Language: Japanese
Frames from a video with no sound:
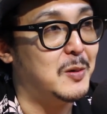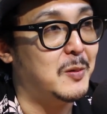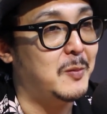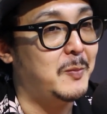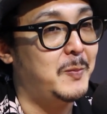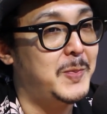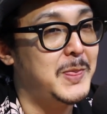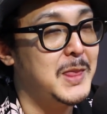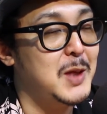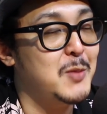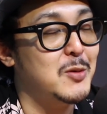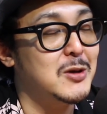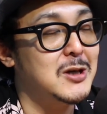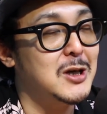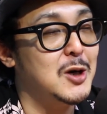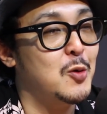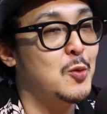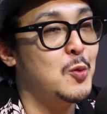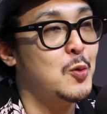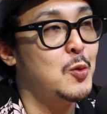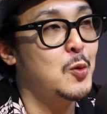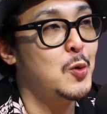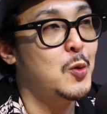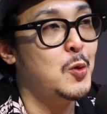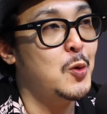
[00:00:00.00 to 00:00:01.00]
うん、でも日
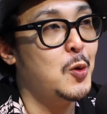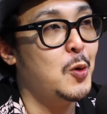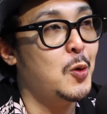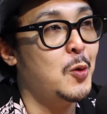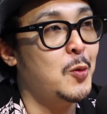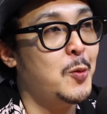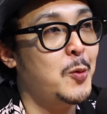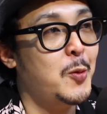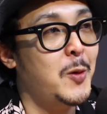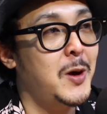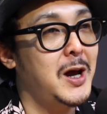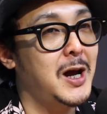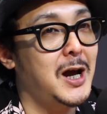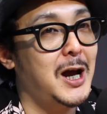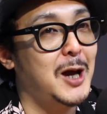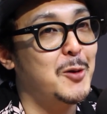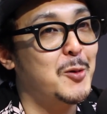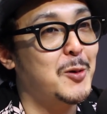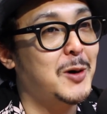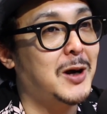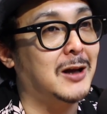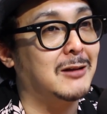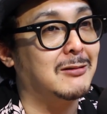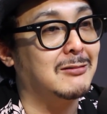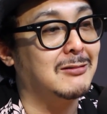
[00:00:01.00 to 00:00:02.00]
本語を覚えが
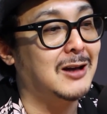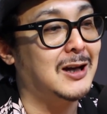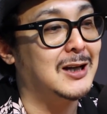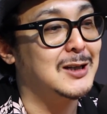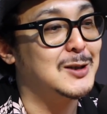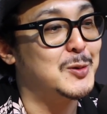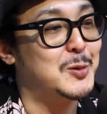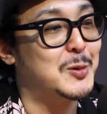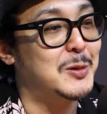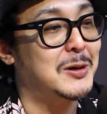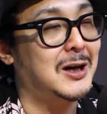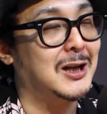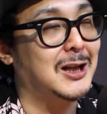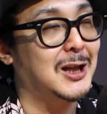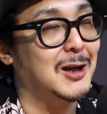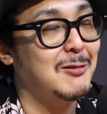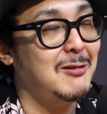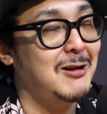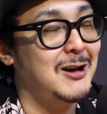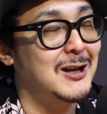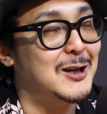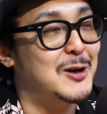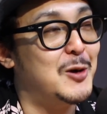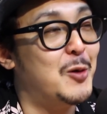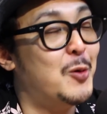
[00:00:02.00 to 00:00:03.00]
良かったその方
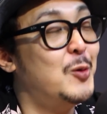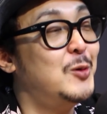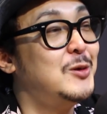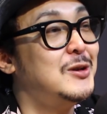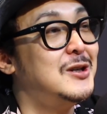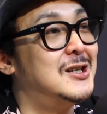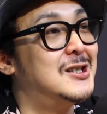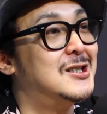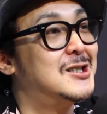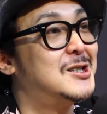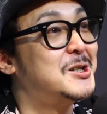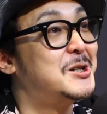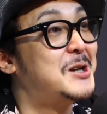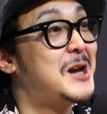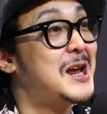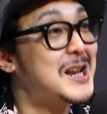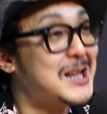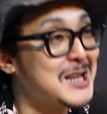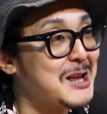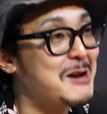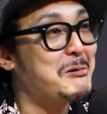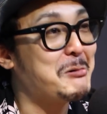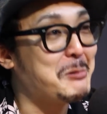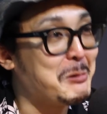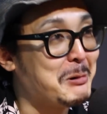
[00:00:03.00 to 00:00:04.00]
は日本に連れ
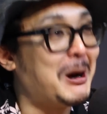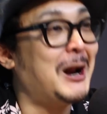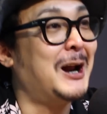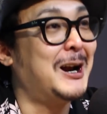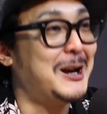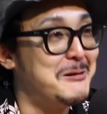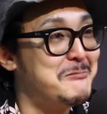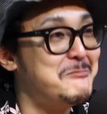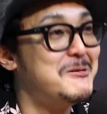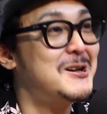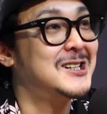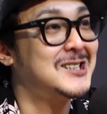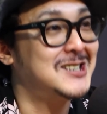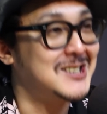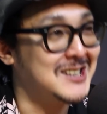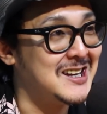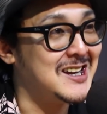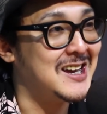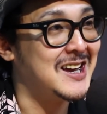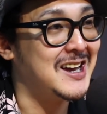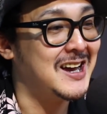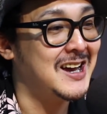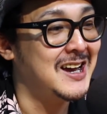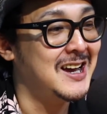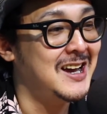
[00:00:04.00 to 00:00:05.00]
てこられまし
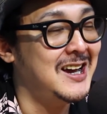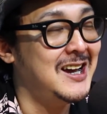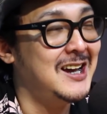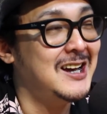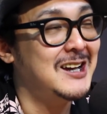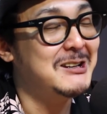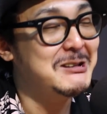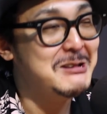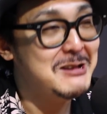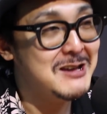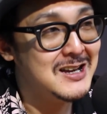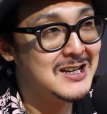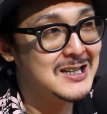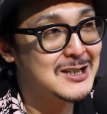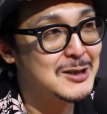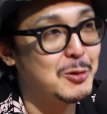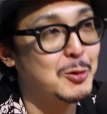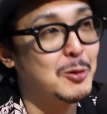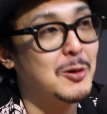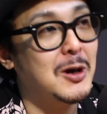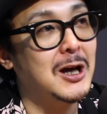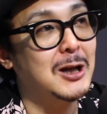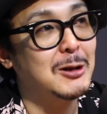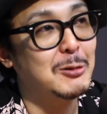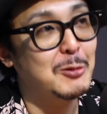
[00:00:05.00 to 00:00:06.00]
て、うんうんうん、でそ
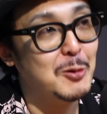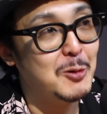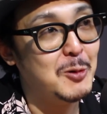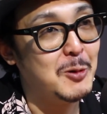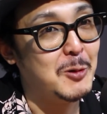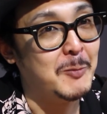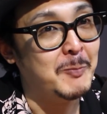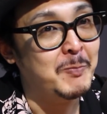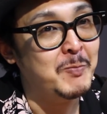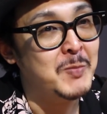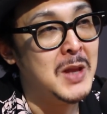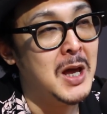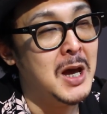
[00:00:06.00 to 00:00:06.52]
の後、